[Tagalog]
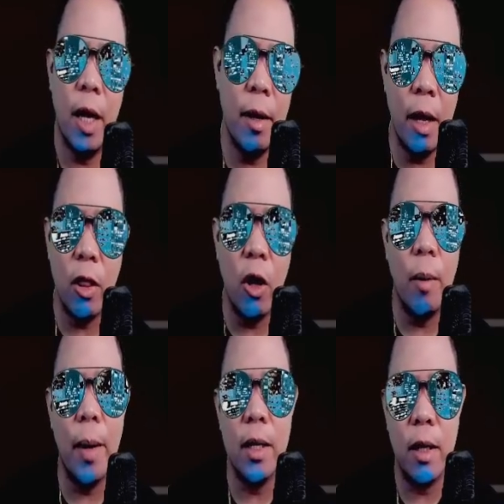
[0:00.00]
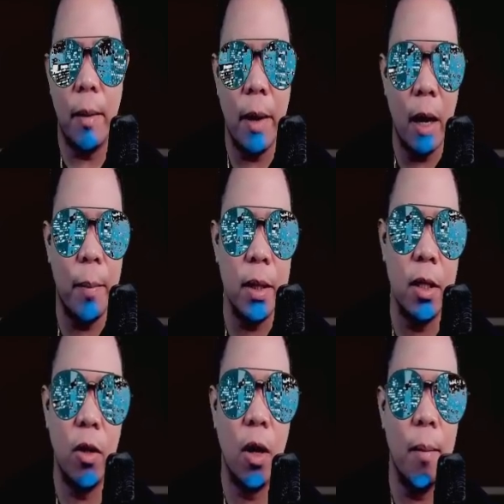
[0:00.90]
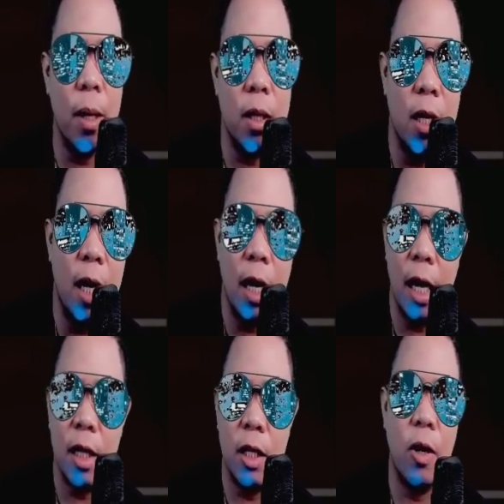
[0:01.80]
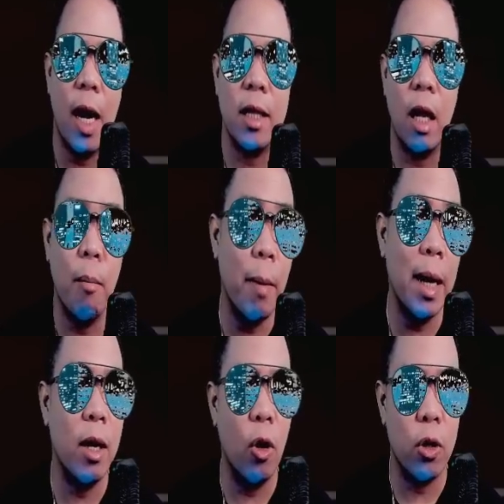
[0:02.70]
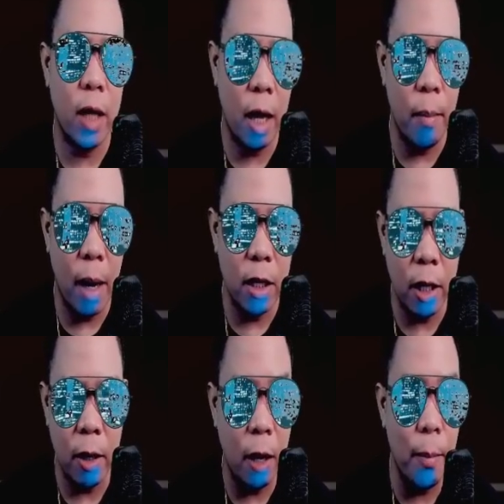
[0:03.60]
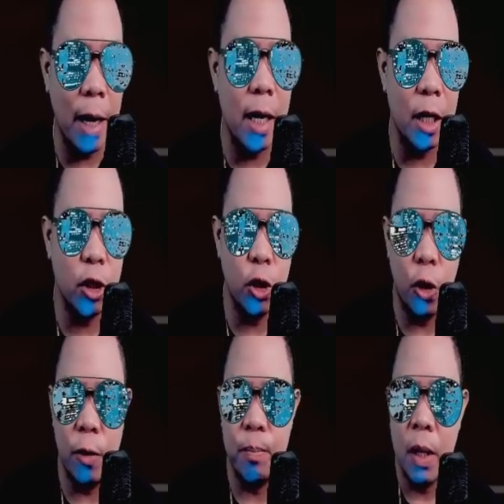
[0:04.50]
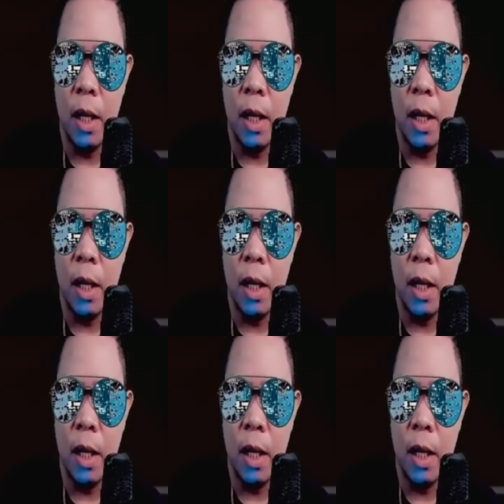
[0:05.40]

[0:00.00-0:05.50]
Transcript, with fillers: Ito, mga kapatid, do, oh, gamitin lang natin yung ating malikot na imah- imahinasyon.